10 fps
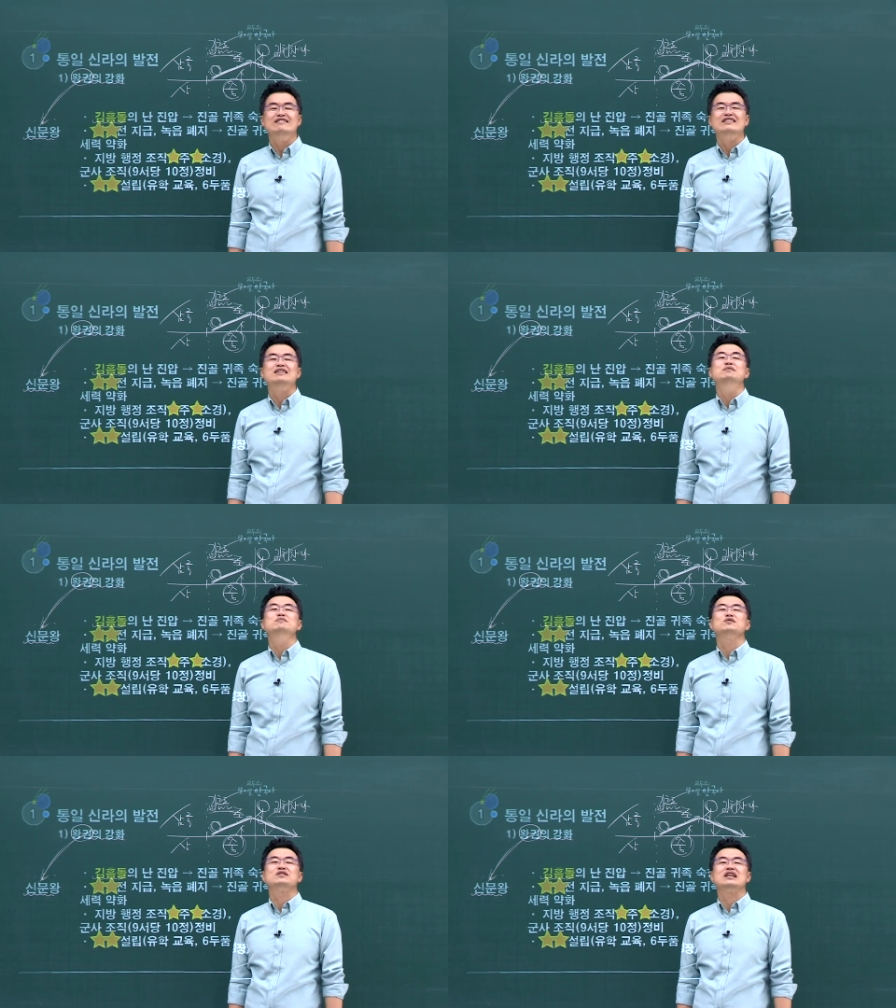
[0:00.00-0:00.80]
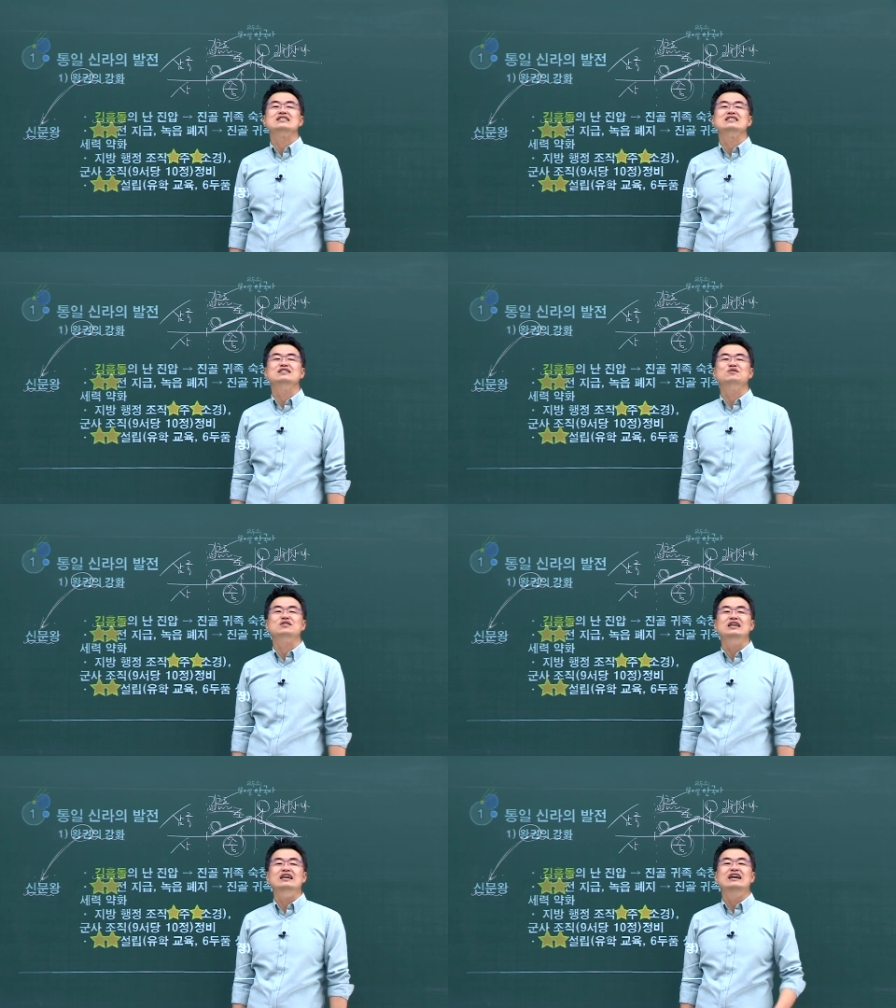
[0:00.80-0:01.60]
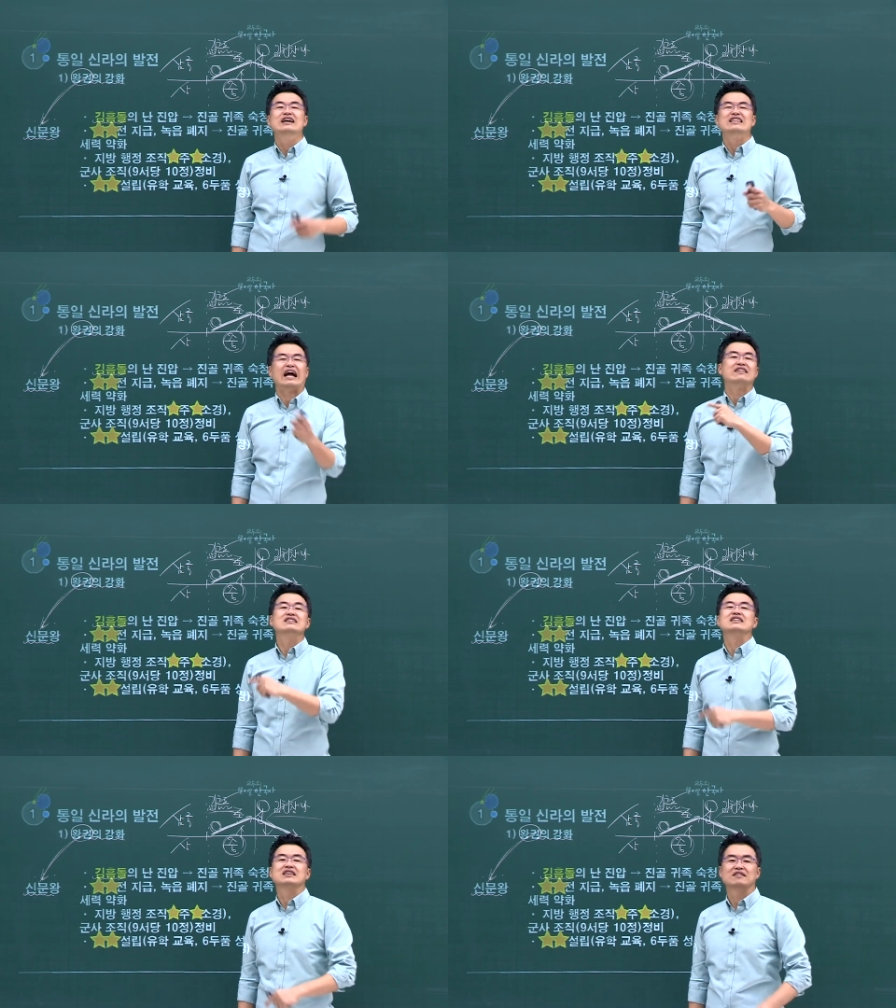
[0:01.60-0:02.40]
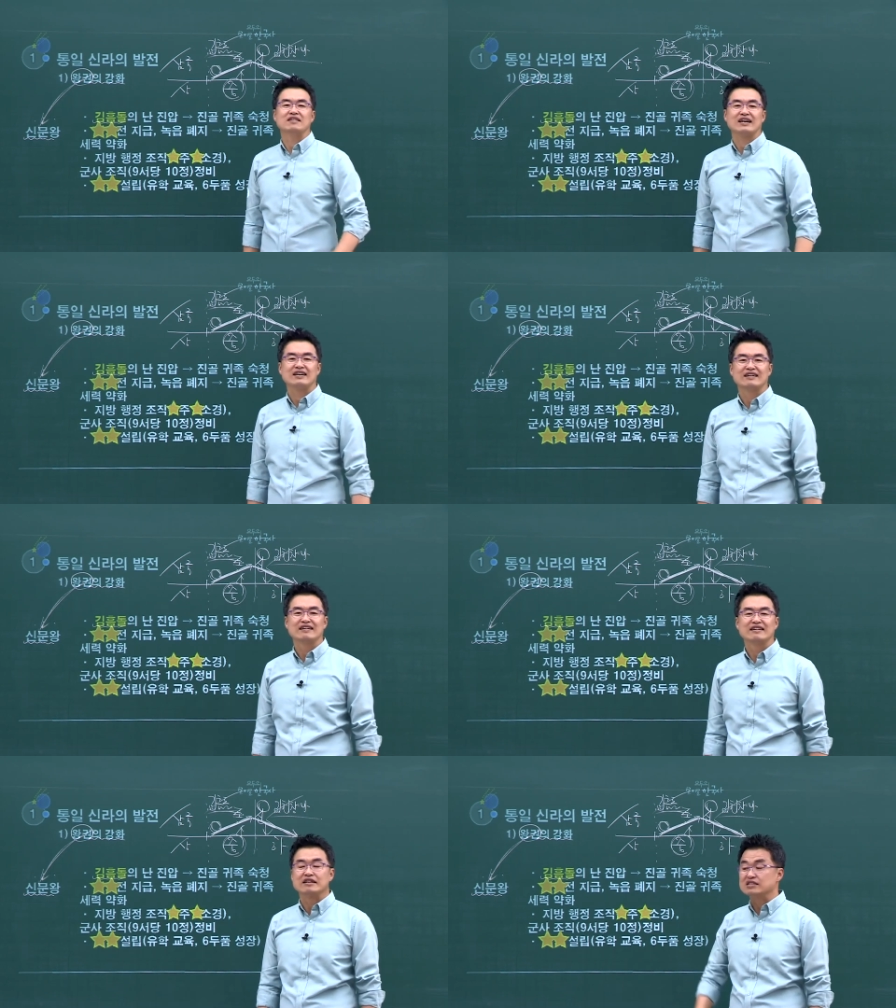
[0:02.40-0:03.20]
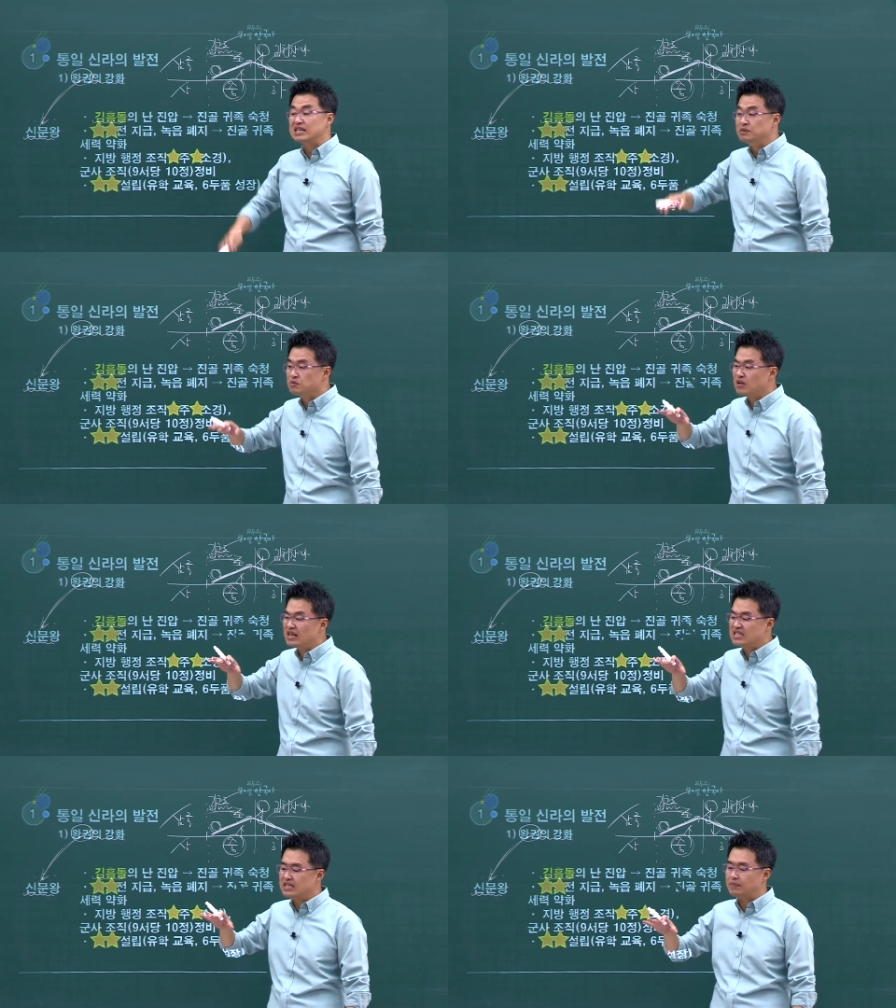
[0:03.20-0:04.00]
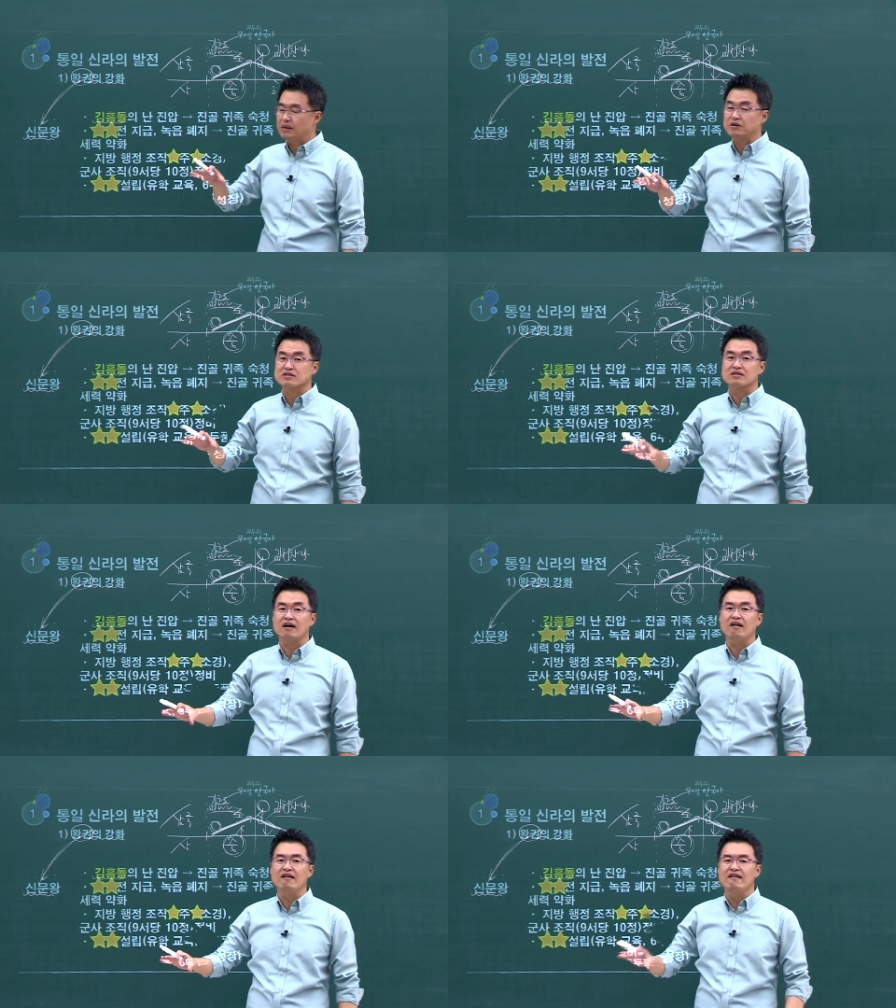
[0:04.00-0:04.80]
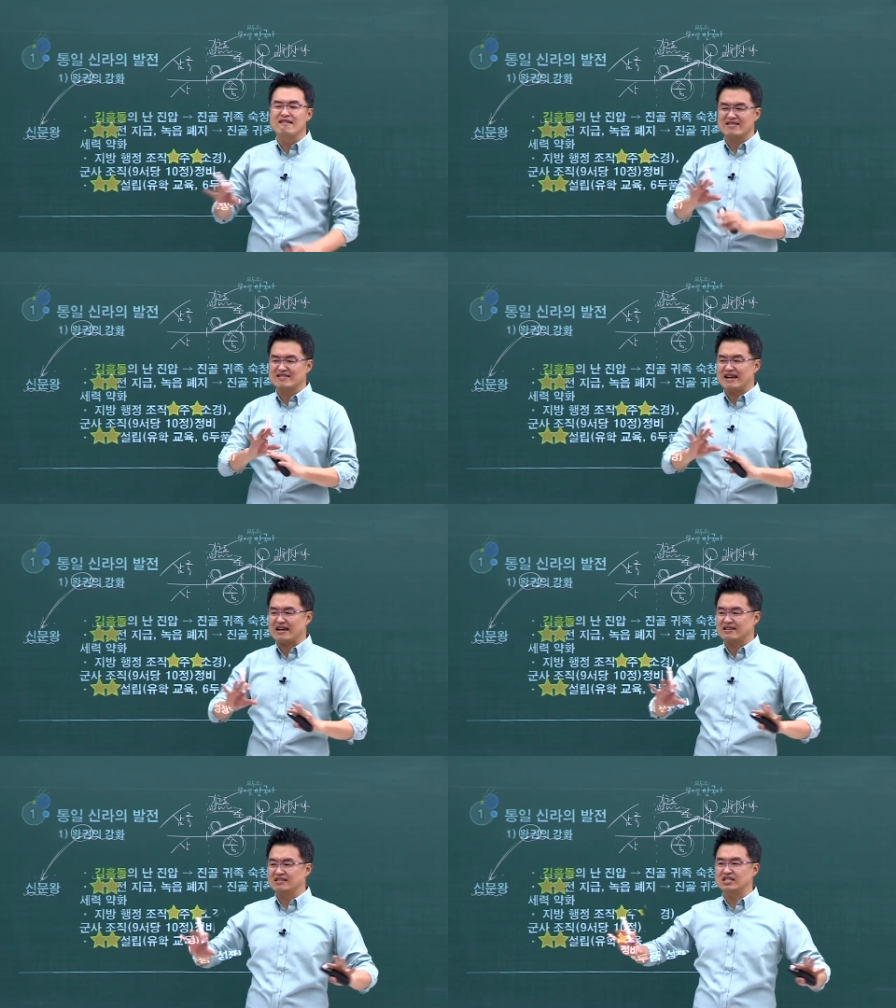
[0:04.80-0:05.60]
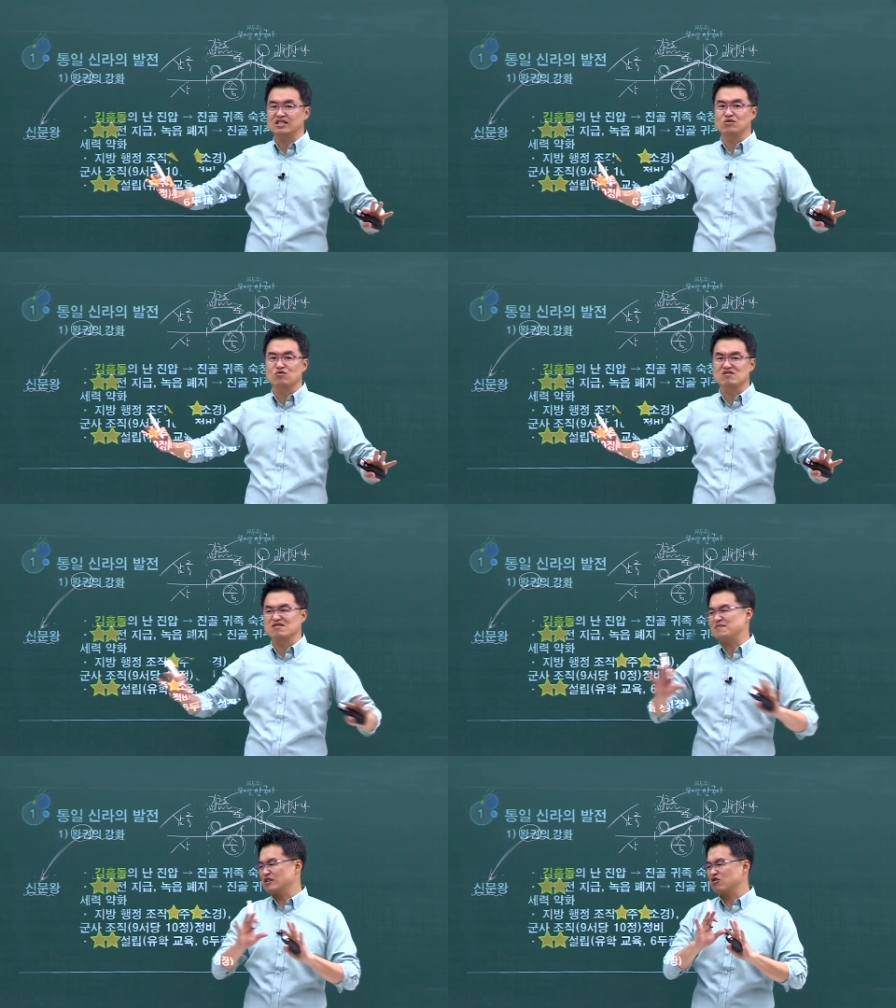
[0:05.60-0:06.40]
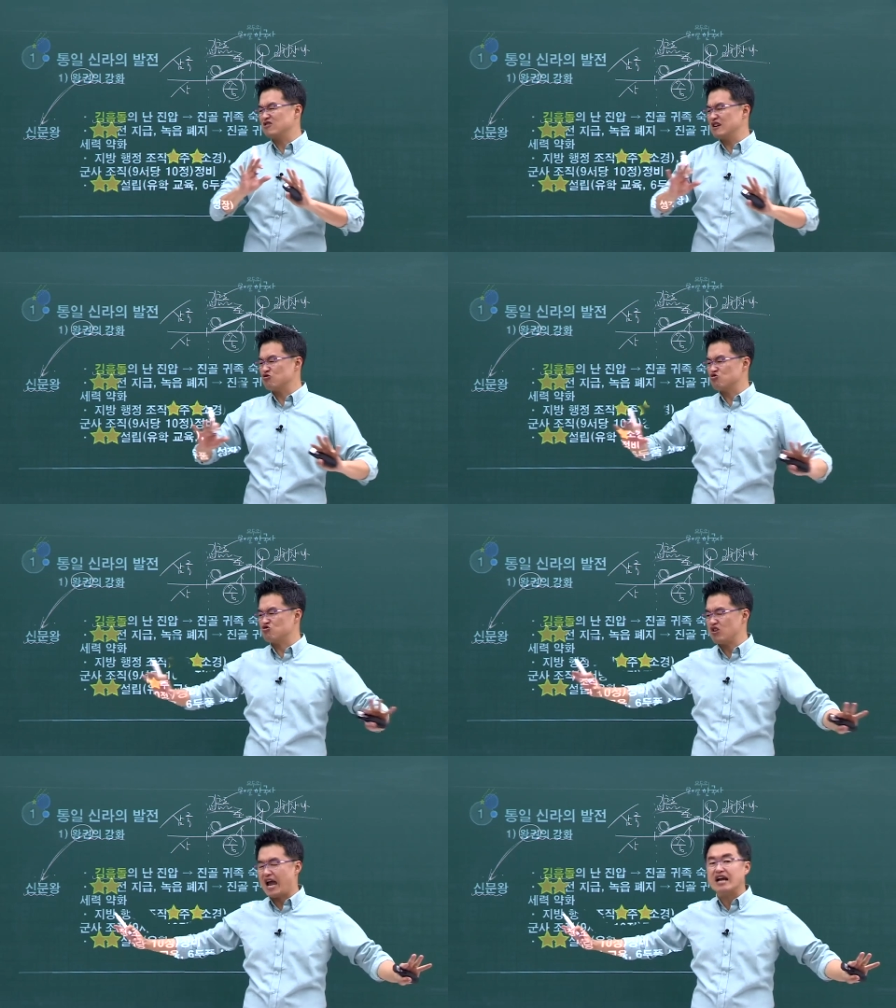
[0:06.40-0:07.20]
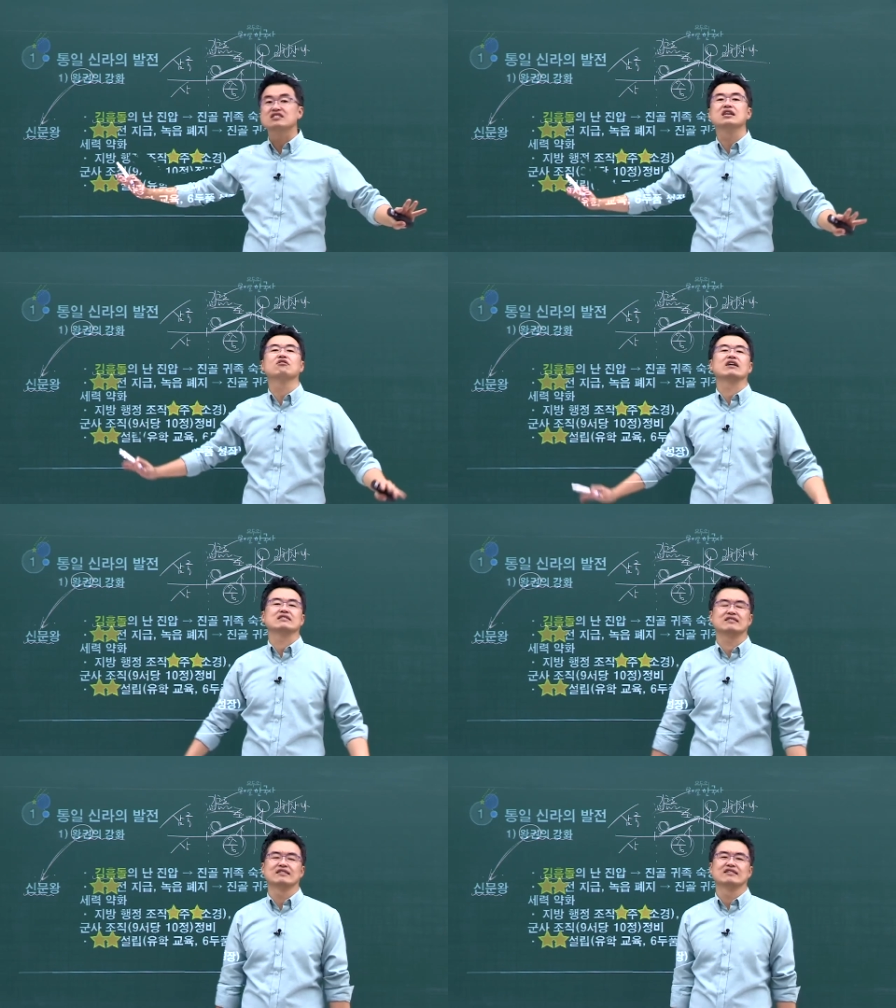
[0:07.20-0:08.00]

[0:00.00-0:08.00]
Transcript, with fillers: 김음돌이란 진골이 난을 일으킨 거라. 그래서 김음돌이란 진압하면서 다른 진골들마저 그냥 쫙 제거하는.